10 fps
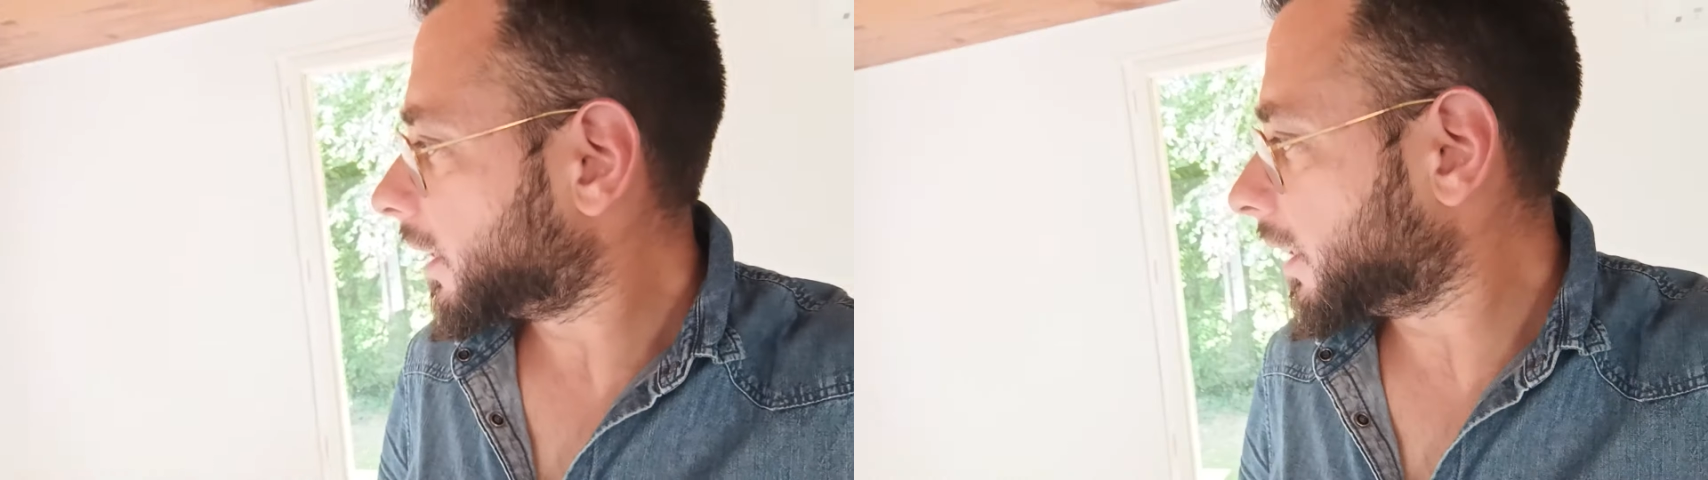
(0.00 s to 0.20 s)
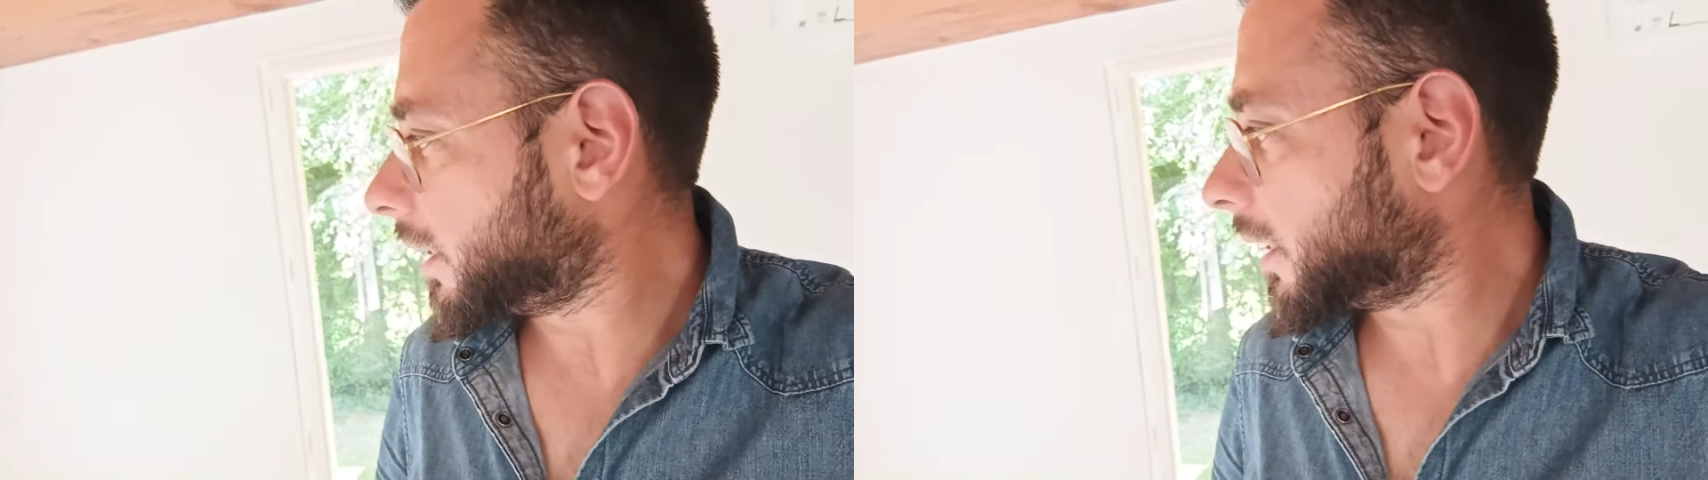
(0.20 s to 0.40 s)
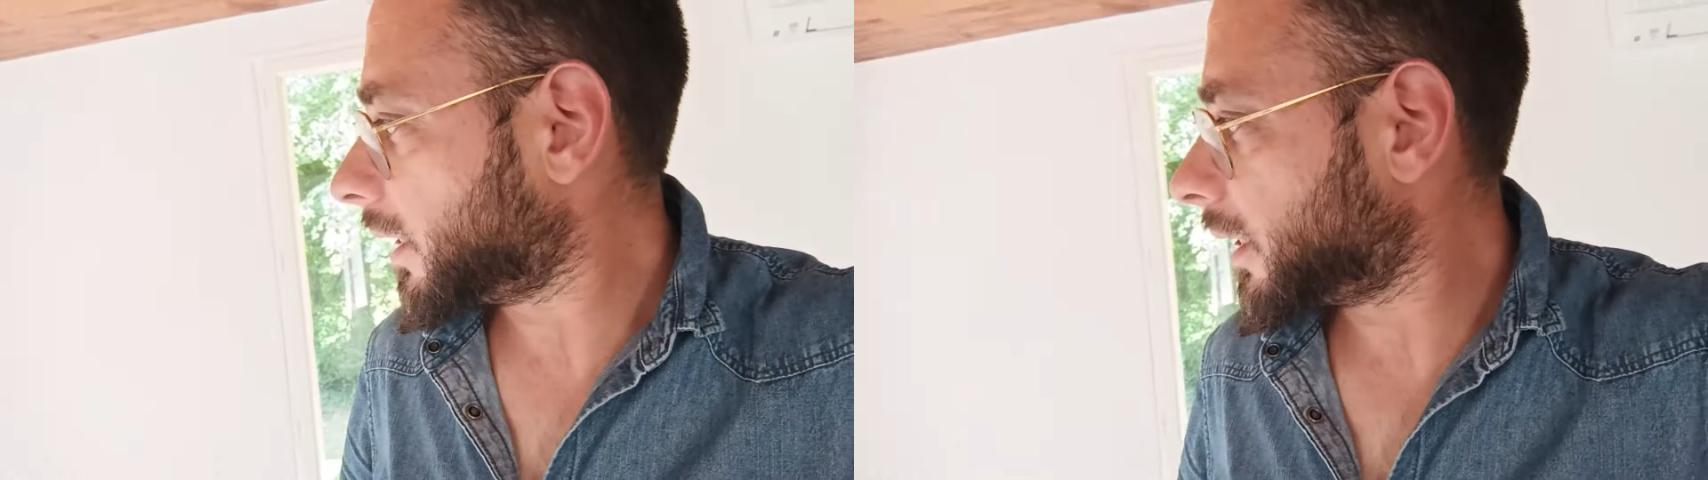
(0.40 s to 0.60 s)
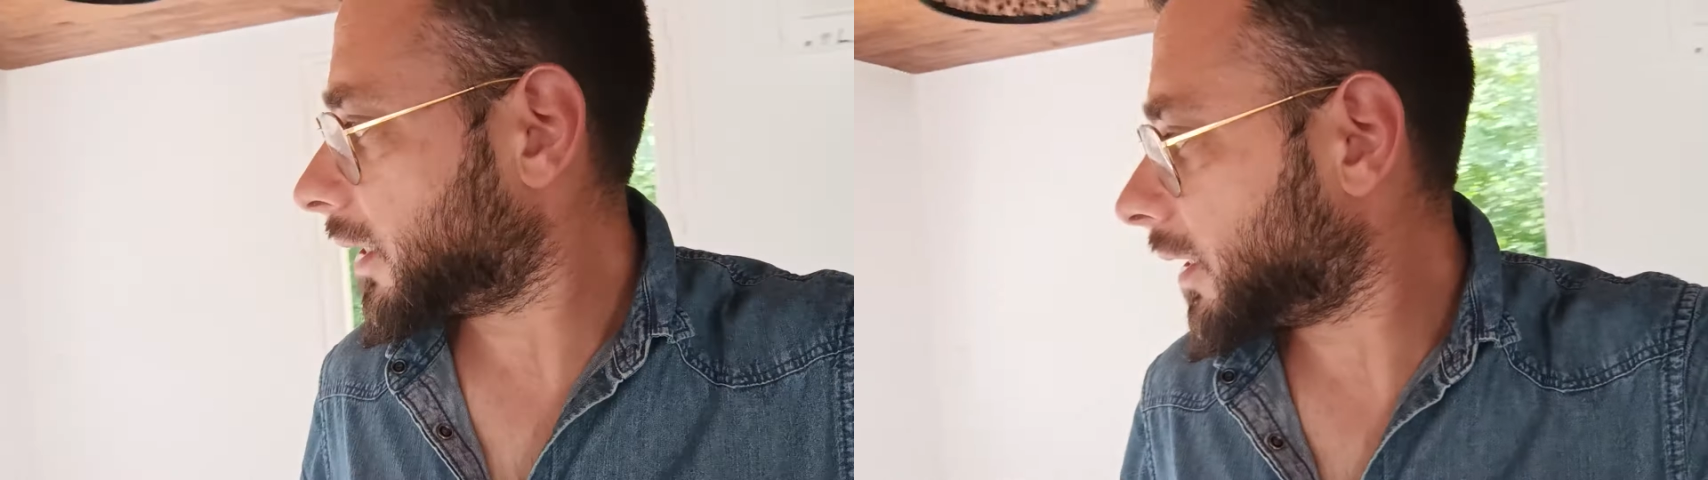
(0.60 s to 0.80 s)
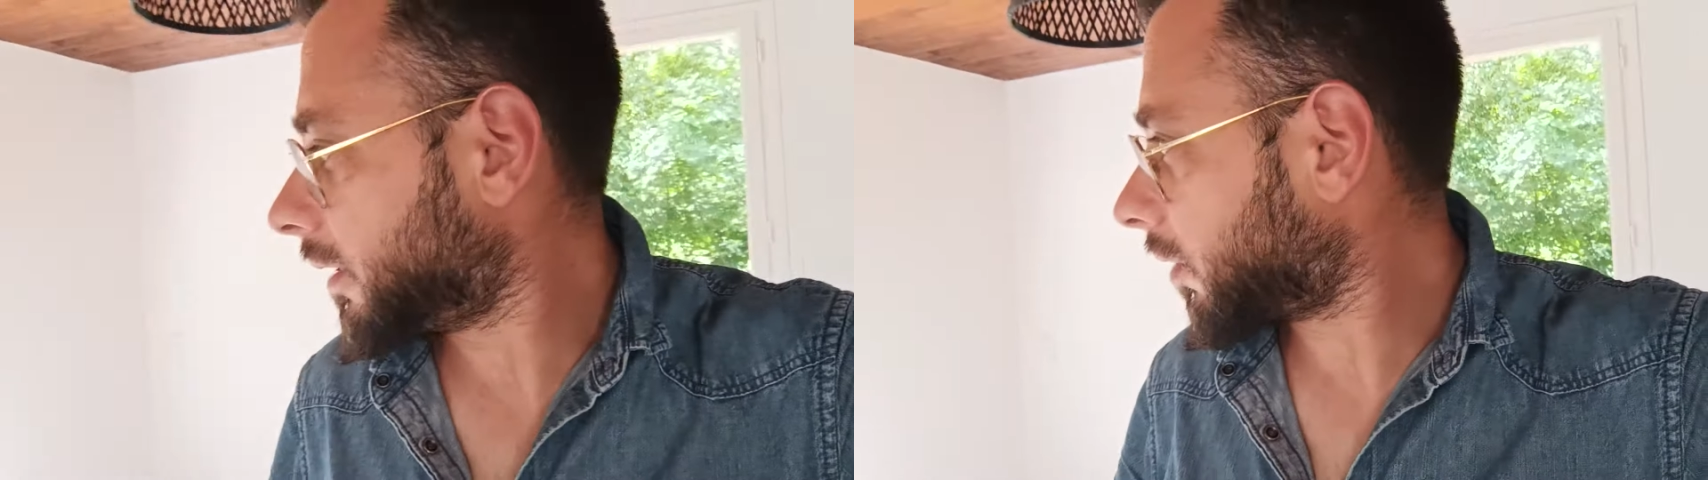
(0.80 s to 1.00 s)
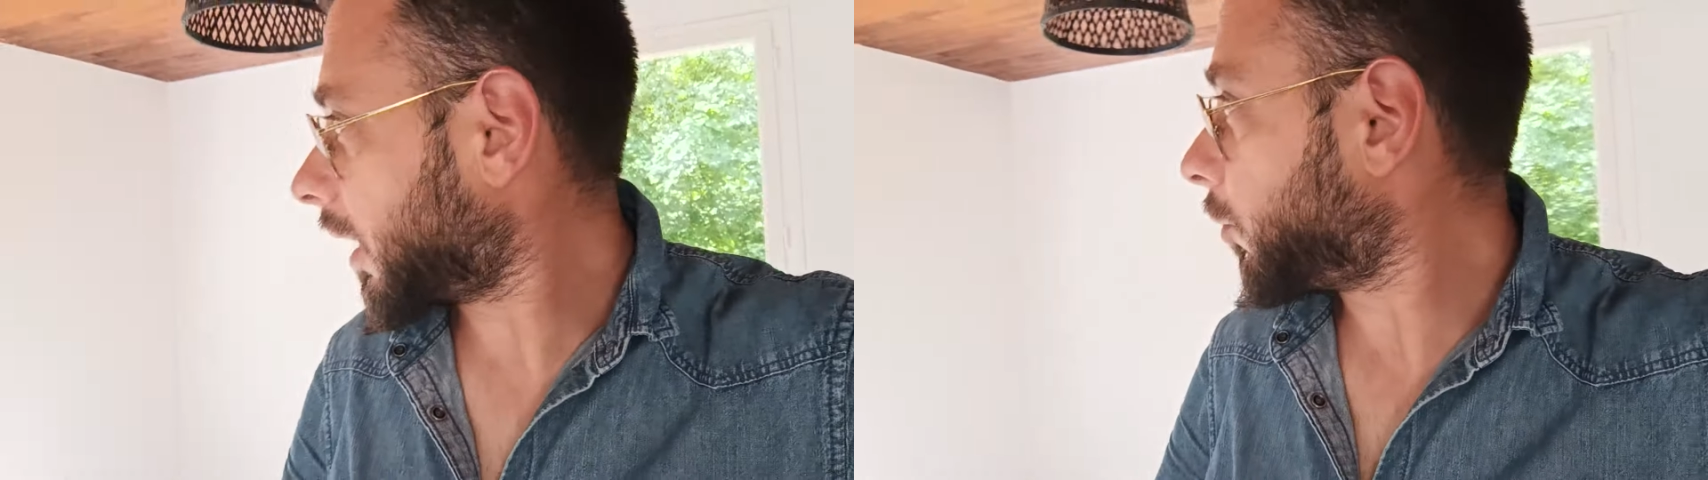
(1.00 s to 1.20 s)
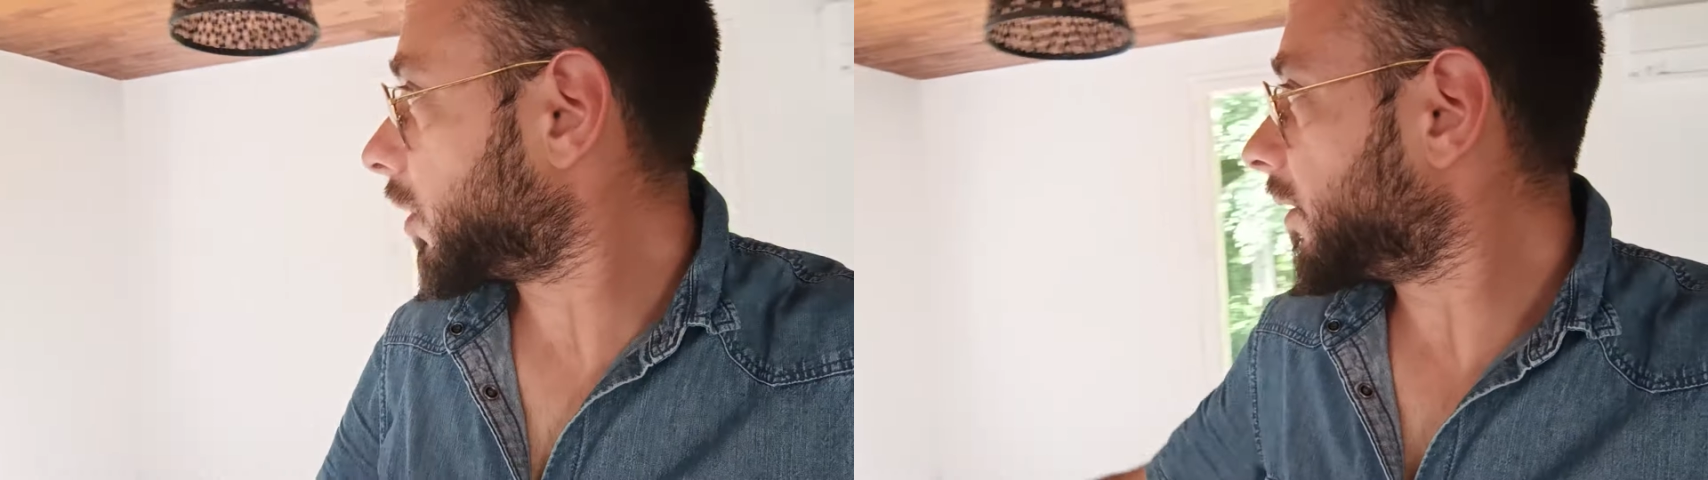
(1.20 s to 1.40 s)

Et voilà, bon,